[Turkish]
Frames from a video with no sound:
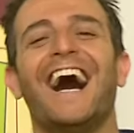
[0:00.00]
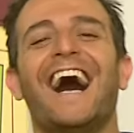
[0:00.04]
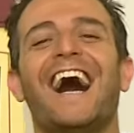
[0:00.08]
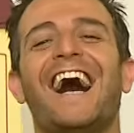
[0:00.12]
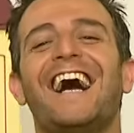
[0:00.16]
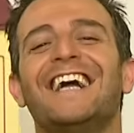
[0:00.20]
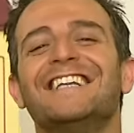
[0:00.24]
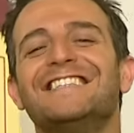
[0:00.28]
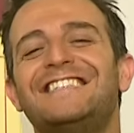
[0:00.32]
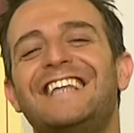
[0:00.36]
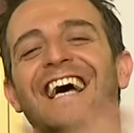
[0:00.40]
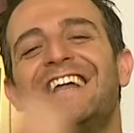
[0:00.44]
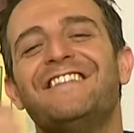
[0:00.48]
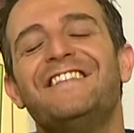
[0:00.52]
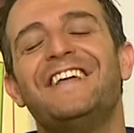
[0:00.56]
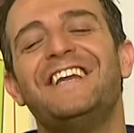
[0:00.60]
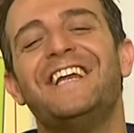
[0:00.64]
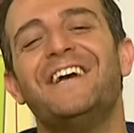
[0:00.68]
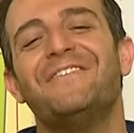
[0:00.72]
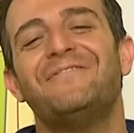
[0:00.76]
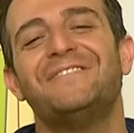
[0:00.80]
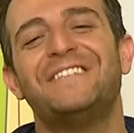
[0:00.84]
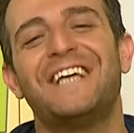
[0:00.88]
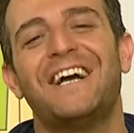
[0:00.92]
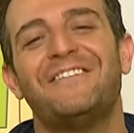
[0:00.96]
Antenleri
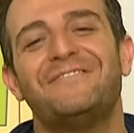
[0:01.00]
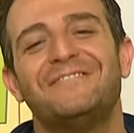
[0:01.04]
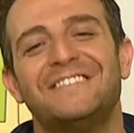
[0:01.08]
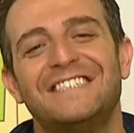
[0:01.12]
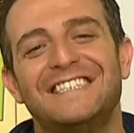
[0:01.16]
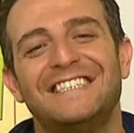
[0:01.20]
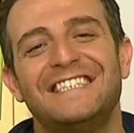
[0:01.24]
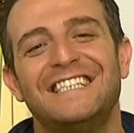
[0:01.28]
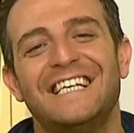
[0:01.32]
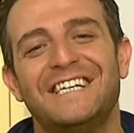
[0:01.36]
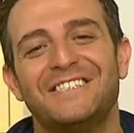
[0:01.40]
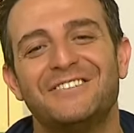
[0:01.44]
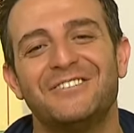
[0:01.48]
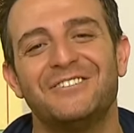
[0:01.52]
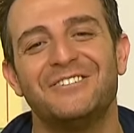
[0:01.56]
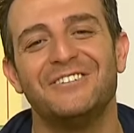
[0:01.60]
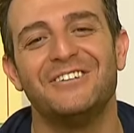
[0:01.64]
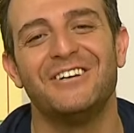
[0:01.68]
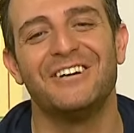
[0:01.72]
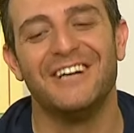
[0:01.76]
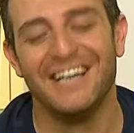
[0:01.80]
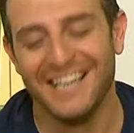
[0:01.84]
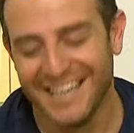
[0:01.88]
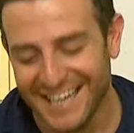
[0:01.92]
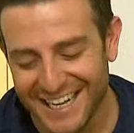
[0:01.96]
yapacak mısın diye
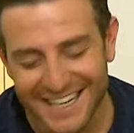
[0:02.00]
soruyor.